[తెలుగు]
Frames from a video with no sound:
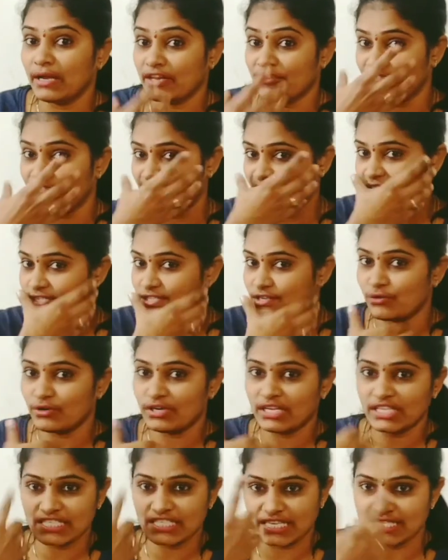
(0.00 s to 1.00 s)
ఫేస్ లో ఉండే
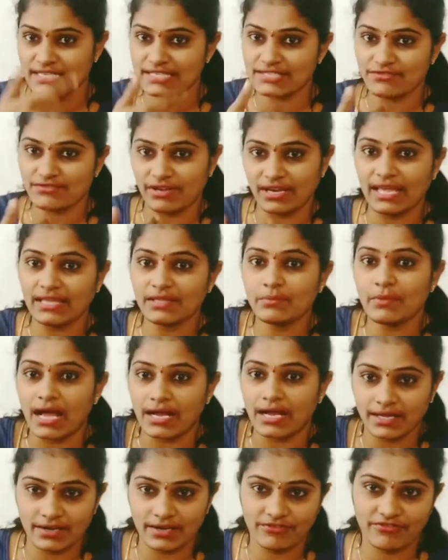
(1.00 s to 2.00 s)
చేంజెస్ వల్ల అది బాగా
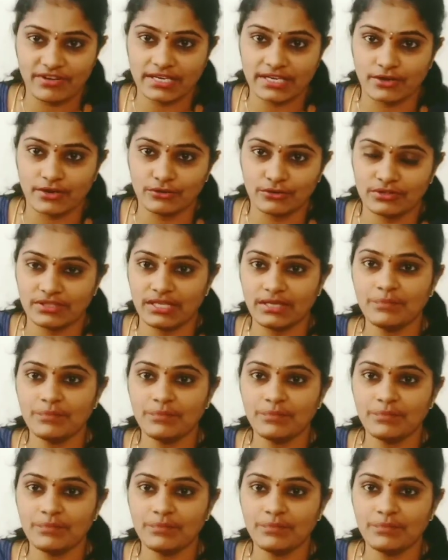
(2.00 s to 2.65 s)
రిఫ్లెక్ట్ అవుతుంది